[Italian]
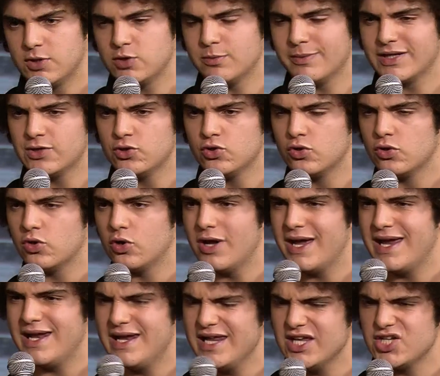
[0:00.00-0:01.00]
Mi domando,
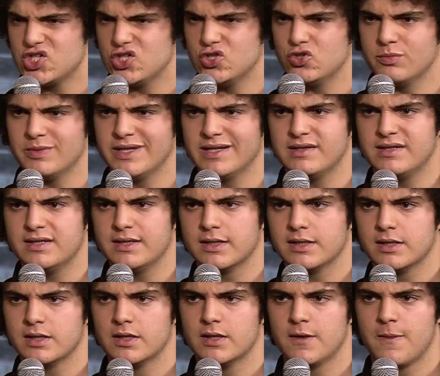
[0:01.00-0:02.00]
è lecito
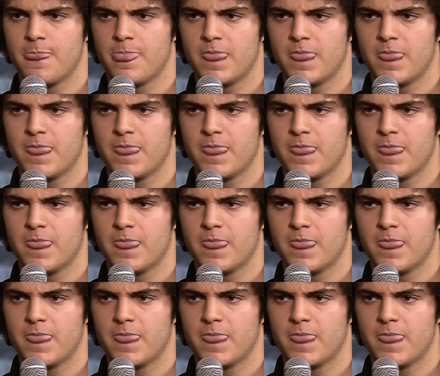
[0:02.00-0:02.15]
mentire?